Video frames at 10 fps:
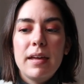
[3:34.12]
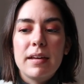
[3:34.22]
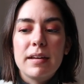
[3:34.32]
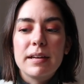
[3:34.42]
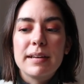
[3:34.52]

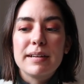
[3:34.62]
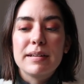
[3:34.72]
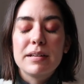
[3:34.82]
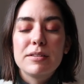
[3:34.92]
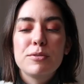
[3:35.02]

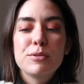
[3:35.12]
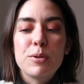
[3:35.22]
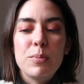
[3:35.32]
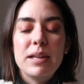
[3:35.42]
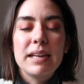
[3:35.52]
Uh, non
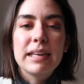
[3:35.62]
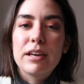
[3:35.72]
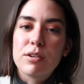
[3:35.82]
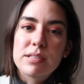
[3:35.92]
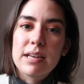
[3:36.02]
so bene
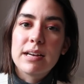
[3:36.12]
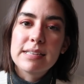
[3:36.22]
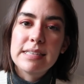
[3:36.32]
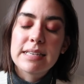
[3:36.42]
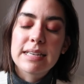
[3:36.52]
che
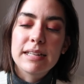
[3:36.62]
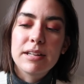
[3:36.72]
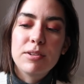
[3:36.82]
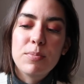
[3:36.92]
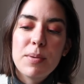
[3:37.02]
cosa sia
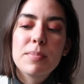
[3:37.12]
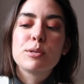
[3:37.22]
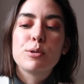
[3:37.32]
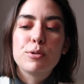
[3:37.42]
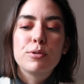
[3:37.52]
scattato in me
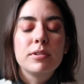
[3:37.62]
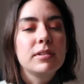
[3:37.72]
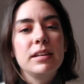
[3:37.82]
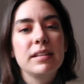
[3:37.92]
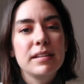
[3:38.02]
ma sono
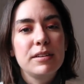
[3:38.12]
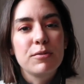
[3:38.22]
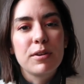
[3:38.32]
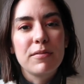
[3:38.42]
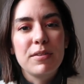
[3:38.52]
contenta di
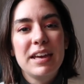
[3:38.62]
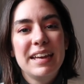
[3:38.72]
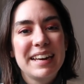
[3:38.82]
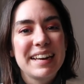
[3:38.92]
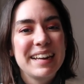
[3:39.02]
non
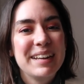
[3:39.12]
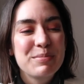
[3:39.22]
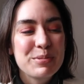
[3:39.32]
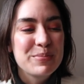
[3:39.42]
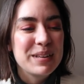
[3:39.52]

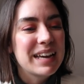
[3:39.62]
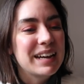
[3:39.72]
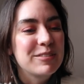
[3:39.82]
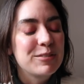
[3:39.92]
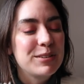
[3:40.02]
aver
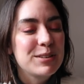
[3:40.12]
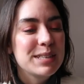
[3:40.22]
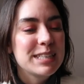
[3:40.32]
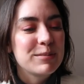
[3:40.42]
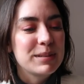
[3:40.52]
pubblicato il video
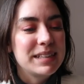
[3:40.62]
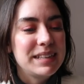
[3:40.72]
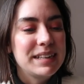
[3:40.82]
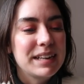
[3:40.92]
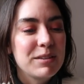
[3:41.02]
di
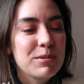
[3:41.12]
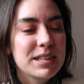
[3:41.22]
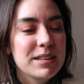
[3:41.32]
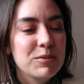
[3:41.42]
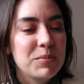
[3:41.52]
stamattina
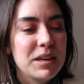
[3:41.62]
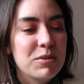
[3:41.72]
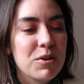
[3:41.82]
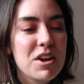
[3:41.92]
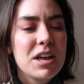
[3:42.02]
riguardandomi
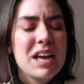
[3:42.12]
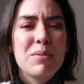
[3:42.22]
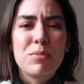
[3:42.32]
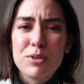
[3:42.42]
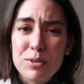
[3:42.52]
ero
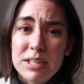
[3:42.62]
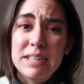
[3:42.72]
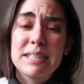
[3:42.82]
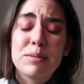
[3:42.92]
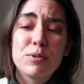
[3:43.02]
molto
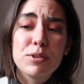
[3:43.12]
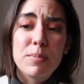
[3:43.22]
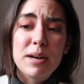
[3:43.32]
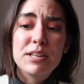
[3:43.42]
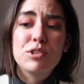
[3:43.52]
triste, molto
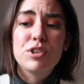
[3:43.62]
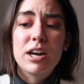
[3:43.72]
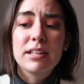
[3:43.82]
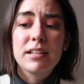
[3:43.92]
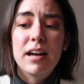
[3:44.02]

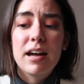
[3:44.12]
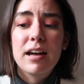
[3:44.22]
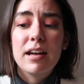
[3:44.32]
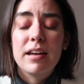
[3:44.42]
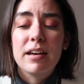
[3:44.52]

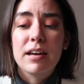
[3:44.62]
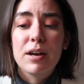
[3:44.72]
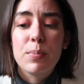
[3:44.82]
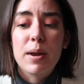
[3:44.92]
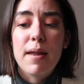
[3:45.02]
amareggiata
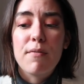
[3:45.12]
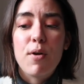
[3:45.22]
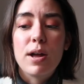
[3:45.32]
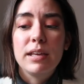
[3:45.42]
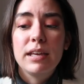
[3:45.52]
uh, parlavo
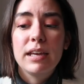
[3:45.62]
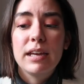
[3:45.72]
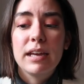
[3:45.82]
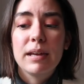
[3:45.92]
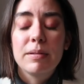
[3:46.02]

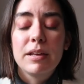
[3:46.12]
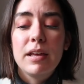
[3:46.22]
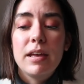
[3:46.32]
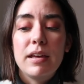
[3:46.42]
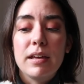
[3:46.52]
anche
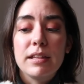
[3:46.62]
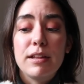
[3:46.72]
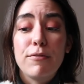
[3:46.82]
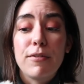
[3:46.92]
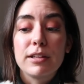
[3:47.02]
uh,
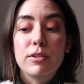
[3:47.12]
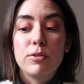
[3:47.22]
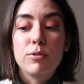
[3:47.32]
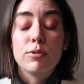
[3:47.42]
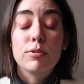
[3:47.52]
del
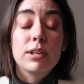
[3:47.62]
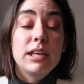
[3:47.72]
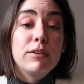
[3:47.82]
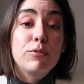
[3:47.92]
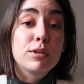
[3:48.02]
fatto
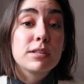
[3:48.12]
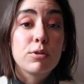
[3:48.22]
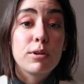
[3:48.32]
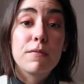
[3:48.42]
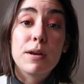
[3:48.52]
che
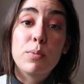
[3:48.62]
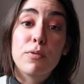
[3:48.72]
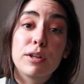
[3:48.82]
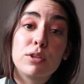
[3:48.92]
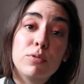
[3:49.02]
forse non avrei
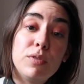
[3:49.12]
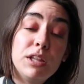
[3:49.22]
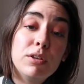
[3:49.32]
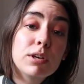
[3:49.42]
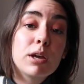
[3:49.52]
più fatto
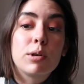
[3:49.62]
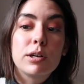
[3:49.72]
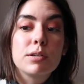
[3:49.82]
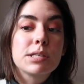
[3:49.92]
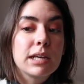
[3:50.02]
video che è
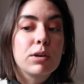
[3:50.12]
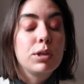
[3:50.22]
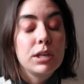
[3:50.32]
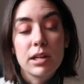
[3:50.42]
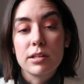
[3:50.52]
una cosa che
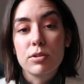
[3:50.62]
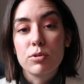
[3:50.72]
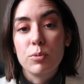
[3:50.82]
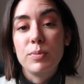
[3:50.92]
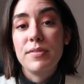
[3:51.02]
ogni
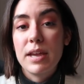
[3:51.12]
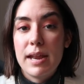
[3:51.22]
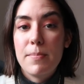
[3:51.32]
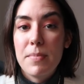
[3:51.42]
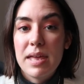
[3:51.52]
tanto mi
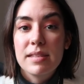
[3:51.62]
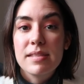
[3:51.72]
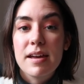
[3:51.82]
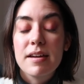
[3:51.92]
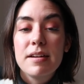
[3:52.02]
viene in
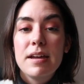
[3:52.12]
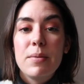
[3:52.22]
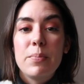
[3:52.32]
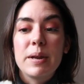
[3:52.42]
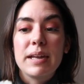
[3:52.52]
mente
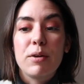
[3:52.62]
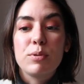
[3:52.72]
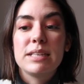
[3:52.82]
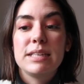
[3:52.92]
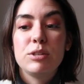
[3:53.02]
perché
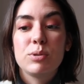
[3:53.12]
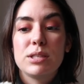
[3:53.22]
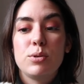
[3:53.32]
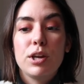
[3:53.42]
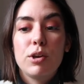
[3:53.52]
questa
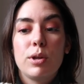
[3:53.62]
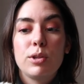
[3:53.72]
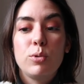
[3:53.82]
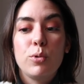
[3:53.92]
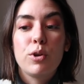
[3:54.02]
situazione che ho
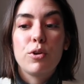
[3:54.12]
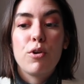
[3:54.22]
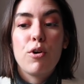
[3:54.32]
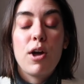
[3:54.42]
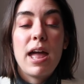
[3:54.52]

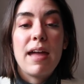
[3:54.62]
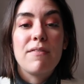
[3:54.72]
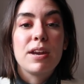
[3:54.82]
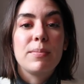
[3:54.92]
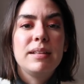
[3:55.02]
attorno è
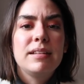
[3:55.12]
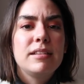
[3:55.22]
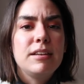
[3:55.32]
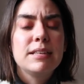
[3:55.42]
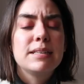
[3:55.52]

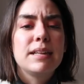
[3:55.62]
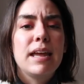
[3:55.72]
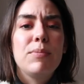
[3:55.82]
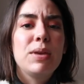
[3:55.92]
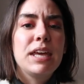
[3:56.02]
veramente
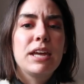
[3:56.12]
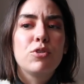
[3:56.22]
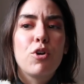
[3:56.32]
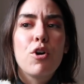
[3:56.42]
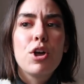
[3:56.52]
triste e mi
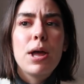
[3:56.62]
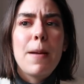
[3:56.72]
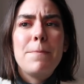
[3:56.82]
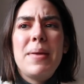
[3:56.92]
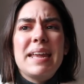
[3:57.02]
chiedo
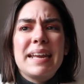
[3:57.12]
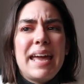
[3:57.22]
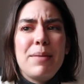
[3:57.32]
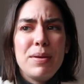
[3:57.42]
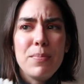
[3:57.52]

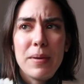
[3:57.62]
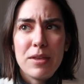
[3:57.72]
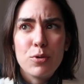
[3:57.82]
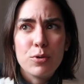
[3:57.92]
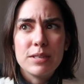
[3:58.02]
perché mi
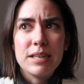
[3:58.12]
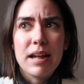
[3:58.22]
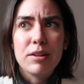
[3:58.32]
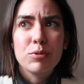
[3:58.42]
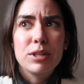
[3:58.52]
impegno così
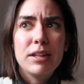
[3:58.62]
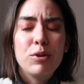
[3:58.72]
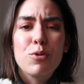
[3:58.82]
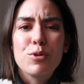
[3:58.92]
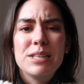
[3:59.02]
tanto e
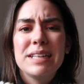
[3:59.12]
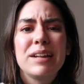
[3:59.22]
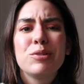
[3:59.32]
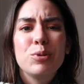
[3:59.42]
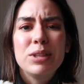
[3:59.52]
dedico così
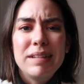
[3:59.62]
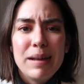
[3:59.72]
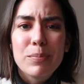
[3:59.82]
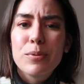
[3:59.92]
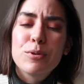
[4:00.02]
tanto
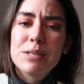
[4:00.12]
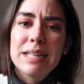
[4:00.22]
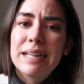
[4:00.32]
tempo, così